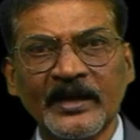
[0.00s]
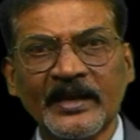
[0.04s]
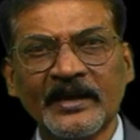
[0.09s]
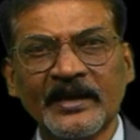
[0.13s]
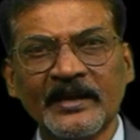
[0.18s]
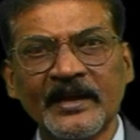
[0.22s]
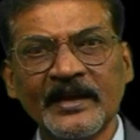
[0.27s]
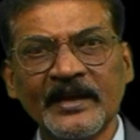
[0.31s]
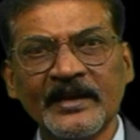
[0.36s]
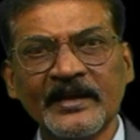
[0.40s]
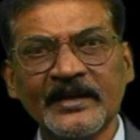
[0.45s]

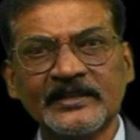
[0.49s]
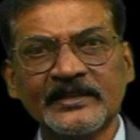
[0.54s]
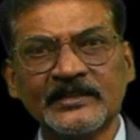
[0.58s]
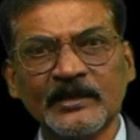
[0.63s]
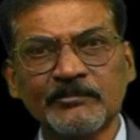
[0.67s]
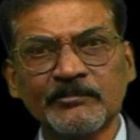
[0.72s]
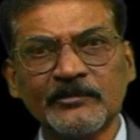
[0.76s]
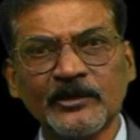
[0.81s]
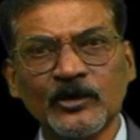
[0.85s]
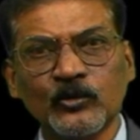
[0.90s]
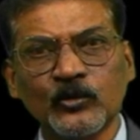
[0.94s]
कहना है कि
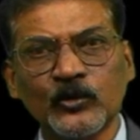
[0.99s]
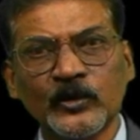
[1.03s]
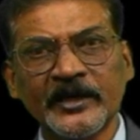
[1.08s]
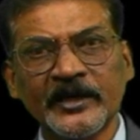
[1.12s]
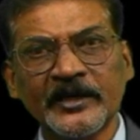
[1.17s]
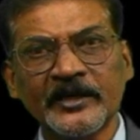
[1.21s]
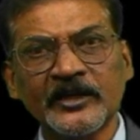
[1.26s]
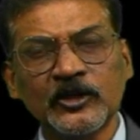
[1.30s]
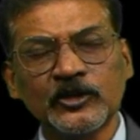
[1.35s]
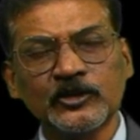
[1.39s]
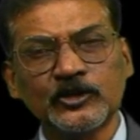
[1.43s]
जब तक
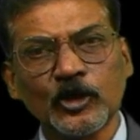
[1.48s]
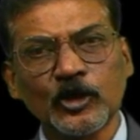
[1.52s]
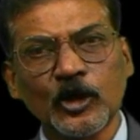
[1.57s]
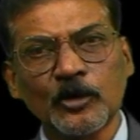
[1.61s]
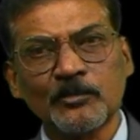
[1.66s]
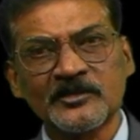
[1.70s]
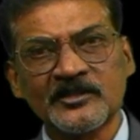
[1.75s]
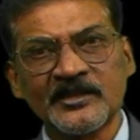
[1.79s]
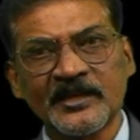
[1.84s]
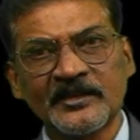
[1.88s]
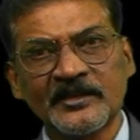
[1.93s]
उन्हें जॉब
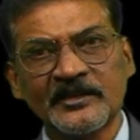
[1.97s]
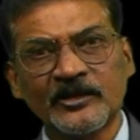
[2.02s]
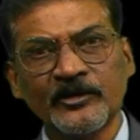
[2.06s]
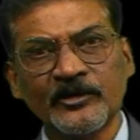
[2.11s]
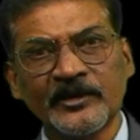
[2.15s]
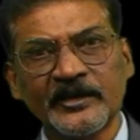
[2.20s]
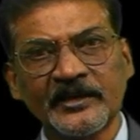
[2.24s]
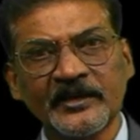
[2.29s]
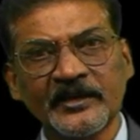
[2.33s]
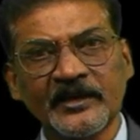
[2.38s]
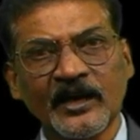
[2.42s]

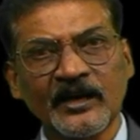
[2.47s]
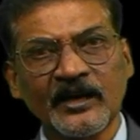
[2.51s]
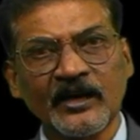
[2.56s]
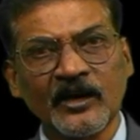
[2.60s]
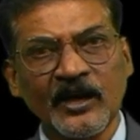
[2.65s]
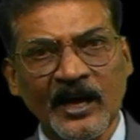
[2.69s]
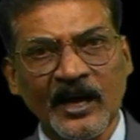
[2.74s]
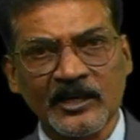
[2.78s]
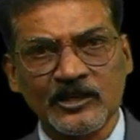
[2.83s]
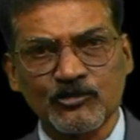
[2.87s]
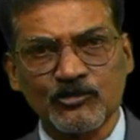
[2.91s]
सिक्योरिटी का
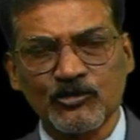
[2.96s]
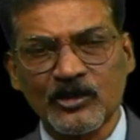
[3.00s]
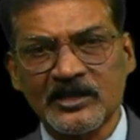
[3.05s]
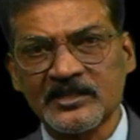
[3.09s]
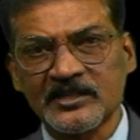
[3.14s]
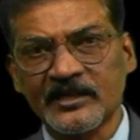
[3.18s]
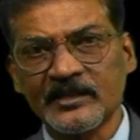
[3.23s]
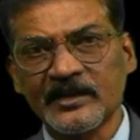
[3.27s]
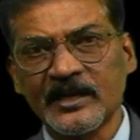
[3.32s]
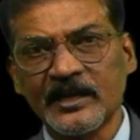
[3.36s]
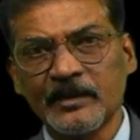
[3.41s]

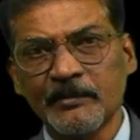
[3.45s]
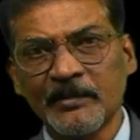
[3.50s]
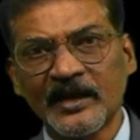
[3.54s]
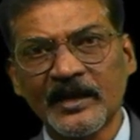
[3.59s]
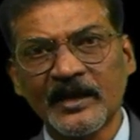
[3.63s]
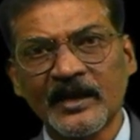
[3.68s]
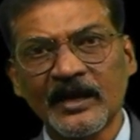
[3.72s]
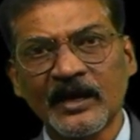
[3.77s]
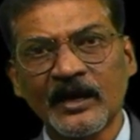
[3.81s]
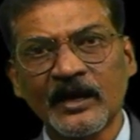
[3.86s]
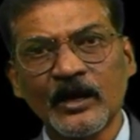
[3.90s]
आश्वासन नहीं
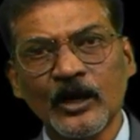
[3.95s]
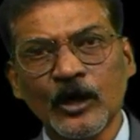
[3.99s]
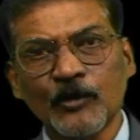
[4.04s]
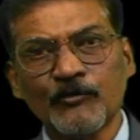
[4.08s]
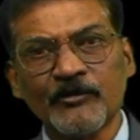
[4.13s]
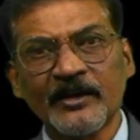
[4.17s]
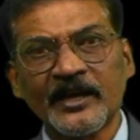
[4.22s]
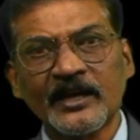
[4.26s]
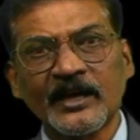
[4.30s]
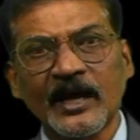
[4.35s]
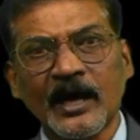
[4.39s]
मिलेगा वे
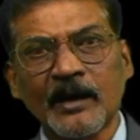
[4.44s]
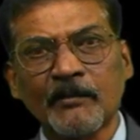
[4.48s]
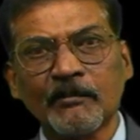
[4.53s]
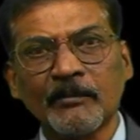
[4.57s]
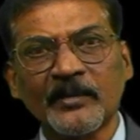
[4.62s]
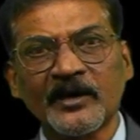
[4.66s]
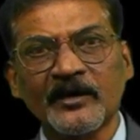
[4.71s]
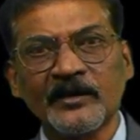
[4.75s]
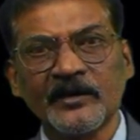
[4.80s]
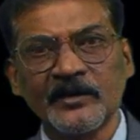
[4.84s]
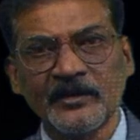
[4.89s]
काम
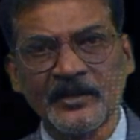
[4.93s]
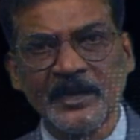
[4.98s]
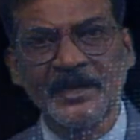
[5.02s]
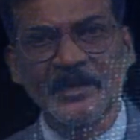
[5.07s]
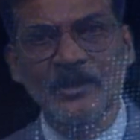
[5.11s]
पर नहीं